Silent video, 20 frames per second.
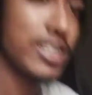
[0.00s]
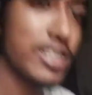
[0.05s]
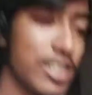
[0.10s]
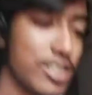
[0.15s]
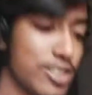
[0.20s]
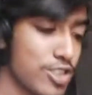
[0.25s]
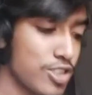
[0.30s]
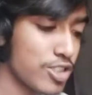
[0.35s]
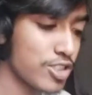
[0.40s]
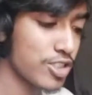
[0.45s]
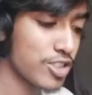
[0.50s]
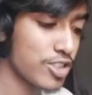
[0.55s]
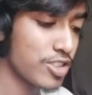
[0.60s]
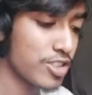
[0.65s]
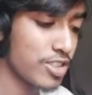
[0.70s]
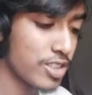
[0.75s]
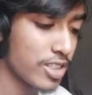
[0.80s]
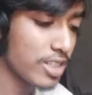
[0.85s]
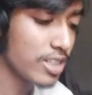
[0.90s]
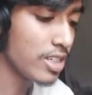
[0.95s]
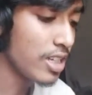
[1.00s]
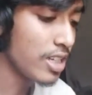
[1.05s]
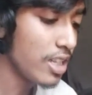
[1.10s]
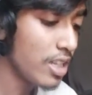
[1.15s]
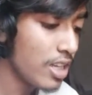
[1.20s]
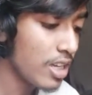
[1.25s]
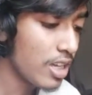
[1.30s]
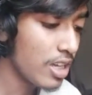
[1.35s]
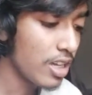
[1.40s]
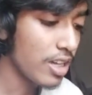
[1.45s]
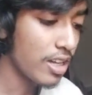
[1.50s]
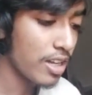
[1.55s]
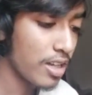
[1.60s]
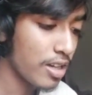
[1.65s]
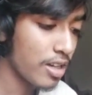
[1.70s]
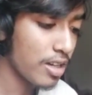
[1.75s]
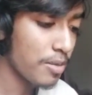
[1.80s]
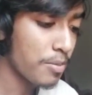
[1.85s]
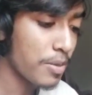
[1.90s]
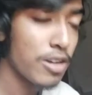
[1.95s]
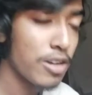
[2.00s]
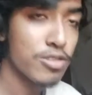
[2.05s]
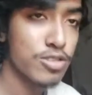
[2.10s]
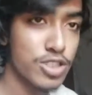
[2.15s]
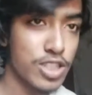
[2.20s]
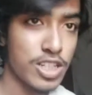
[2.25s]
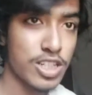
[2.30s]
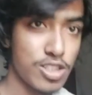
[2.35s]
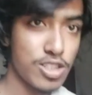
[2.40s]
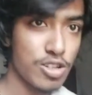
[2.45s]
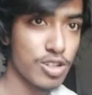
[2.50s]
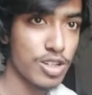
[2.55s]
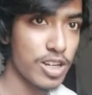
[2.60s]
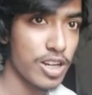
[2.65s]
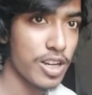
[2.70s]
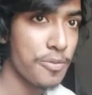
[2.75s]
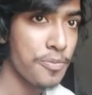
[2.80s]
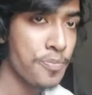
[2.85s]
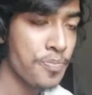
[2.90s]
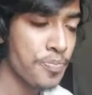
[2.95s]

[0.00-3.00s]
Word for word: আর তার সঙ্গে সঙ্গে পালং শাকের তরকারি